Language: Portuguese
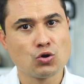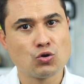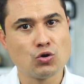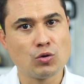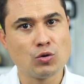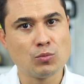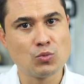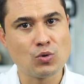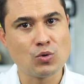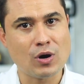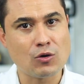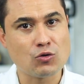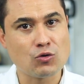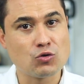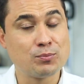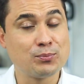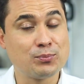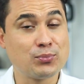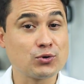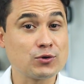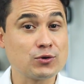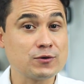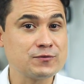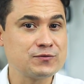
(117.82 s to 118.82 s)
como algo
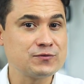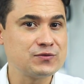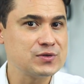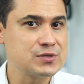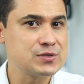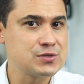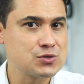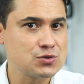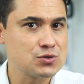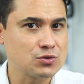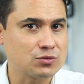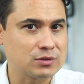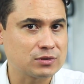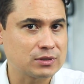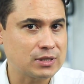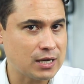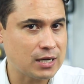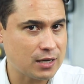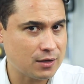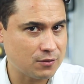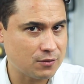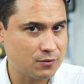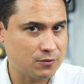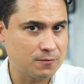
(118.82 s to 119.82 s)

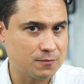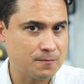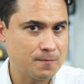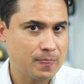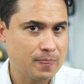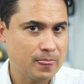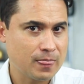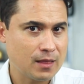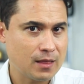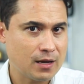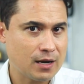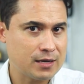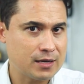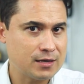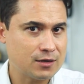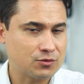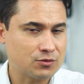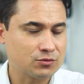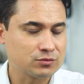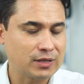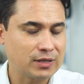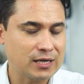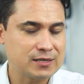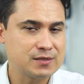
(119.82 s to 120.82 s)
profissional, aí
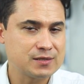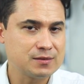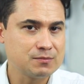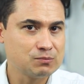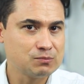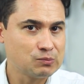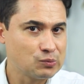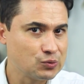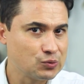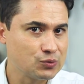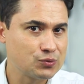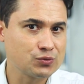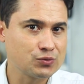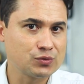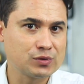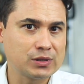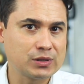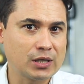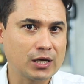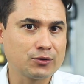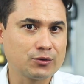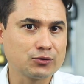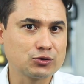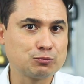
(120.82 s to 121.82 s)
acontecem muitos
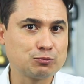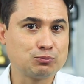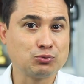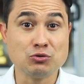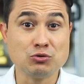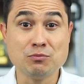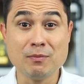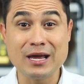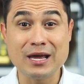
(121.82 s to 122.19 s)
erros, por